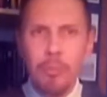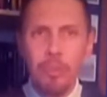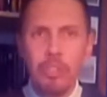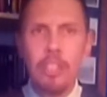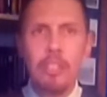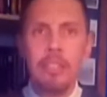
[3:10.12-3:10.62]
Y
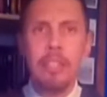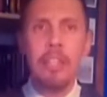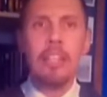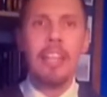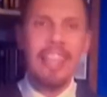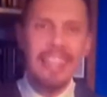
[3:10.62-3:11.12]
podíamos
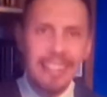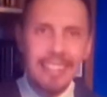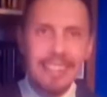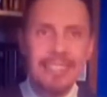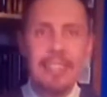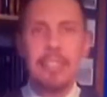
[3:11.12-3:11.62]
entrar
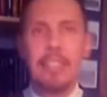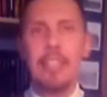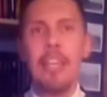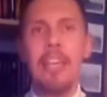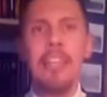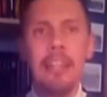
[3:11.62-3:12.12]
en el
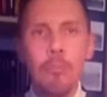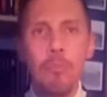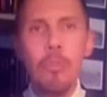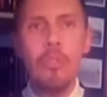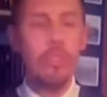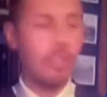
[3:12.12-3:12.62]
detalle. En el
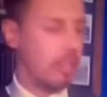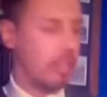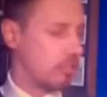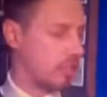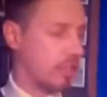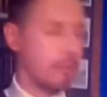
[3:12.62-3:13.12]
mundo de
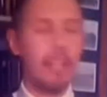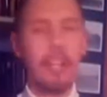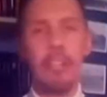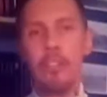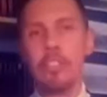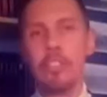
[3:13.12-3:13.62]
los
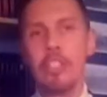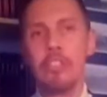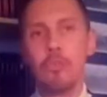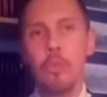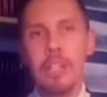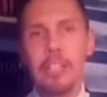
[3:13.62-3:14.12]
trabajadores
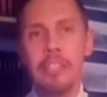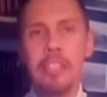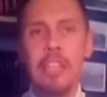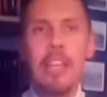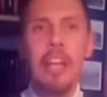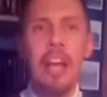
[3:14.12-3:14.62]

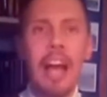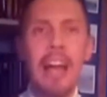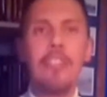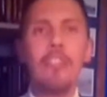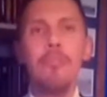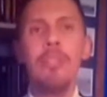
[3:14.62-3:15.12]
sexuales
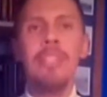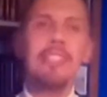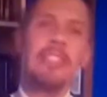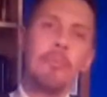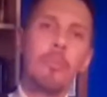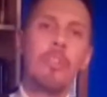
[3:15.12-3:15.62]
hay
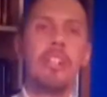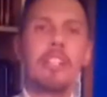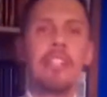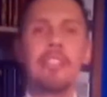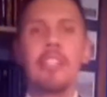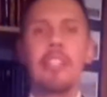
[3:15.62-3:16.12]
hombres y
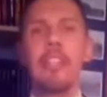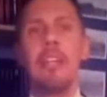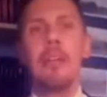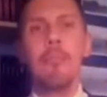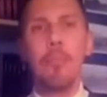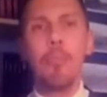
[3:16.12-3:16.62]

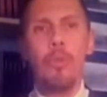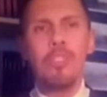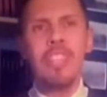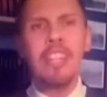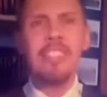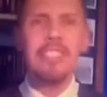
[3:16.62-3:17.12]
mujeres,
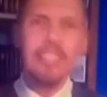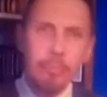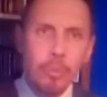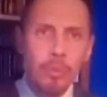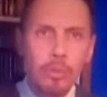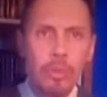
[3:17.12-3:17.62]
putas
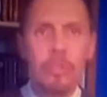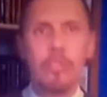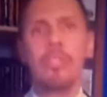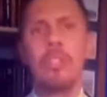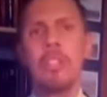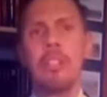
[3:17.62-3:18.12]
y
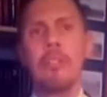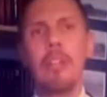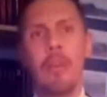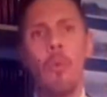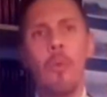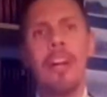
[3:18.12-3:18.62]
putos,
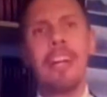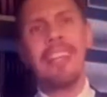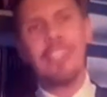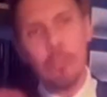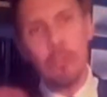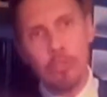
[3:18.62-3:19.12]
lenguaje